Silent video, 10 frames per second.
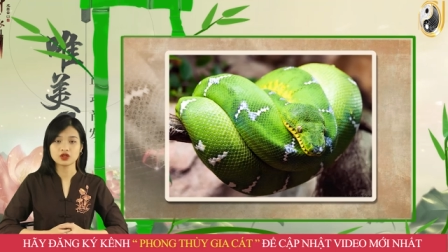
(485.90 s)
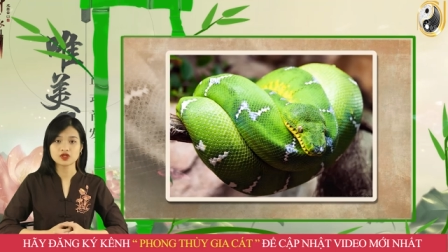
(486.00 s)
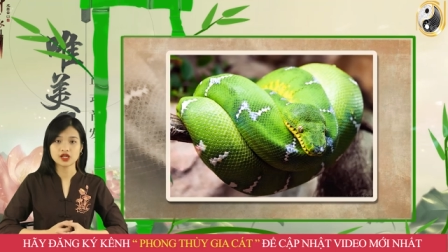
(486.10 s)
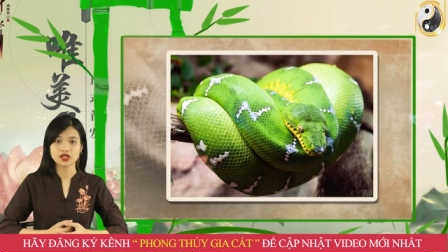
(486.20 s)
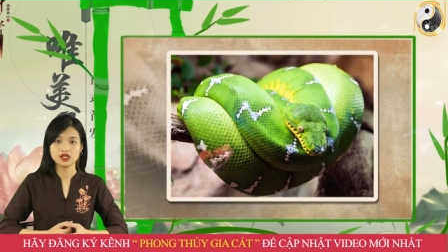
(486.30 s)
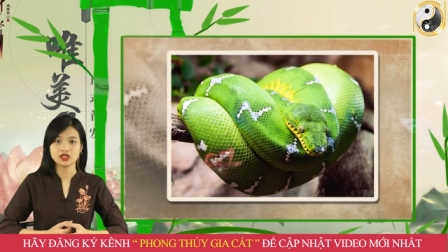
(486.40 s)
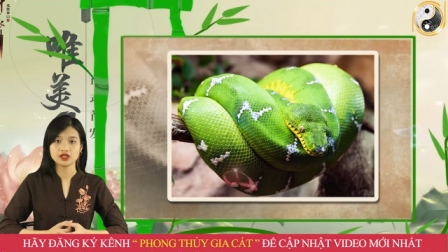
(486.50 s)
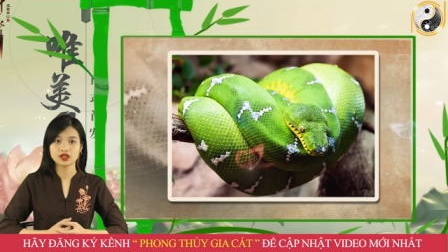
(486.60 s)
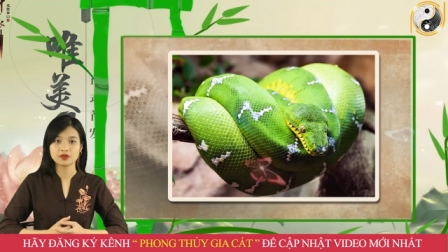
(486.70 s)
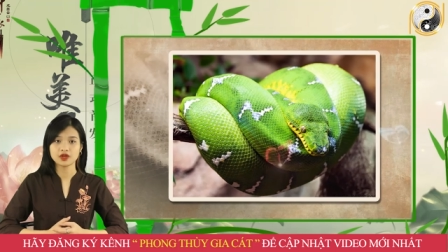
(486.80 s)
có gia đình,
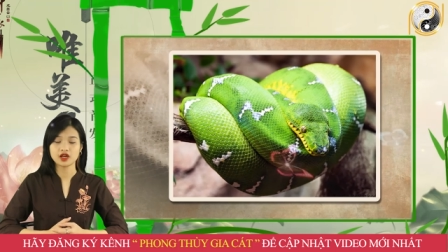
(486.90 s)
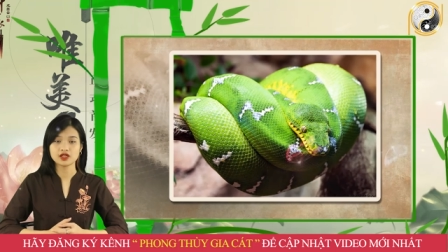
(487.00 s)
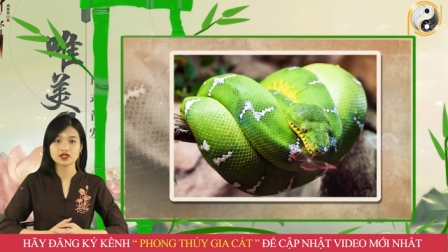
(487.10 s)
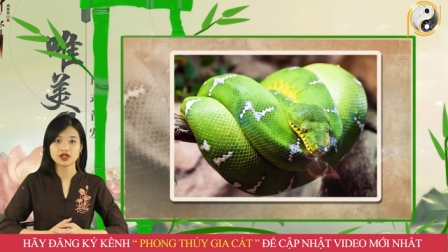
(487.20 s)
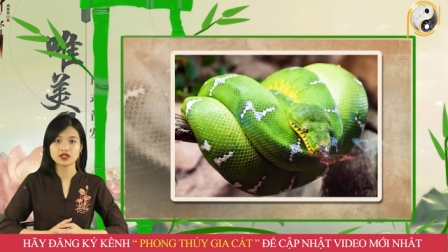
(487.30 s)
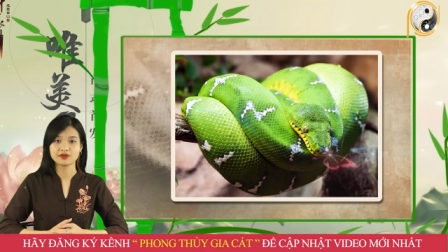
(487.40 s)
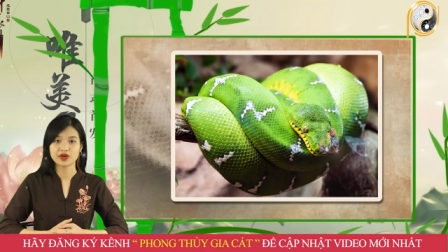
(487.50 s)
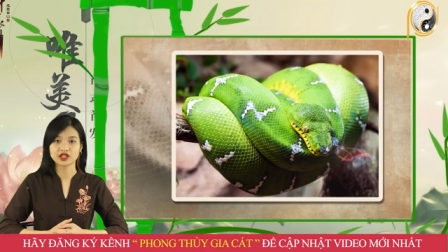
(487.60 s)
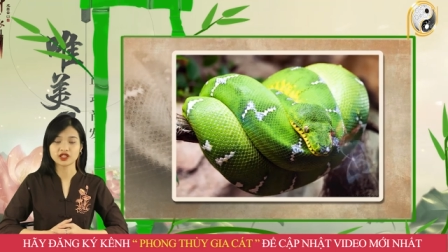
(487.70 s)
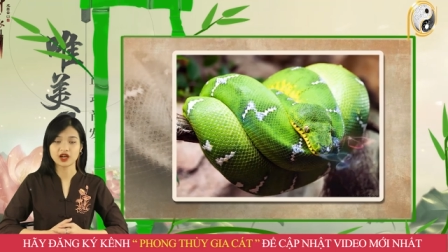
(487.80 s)
năm nay gia đình
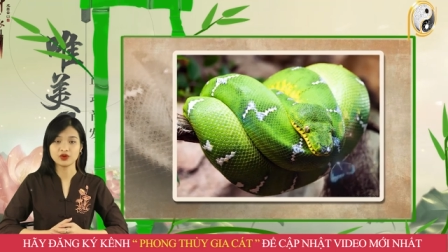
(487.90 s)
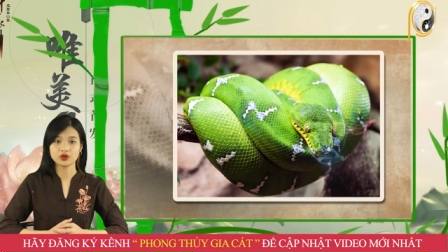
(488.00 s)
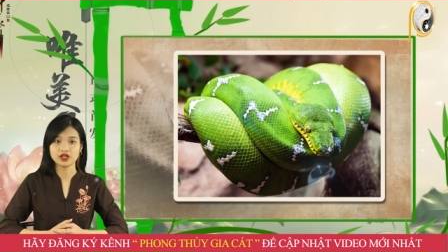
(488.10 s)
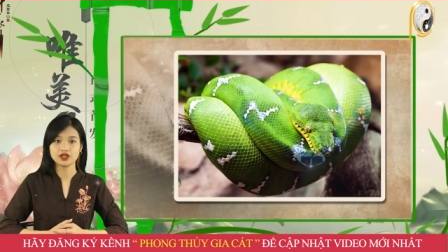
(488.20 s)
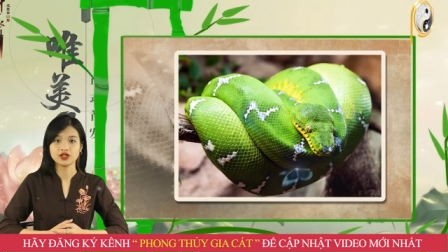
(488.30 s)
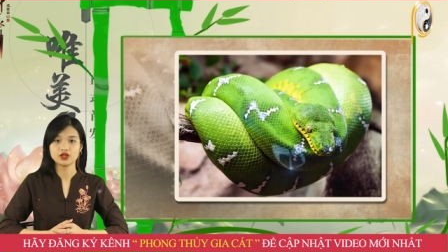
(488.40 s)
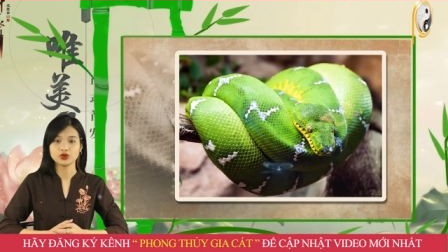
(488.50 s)
bạn khá ổn định.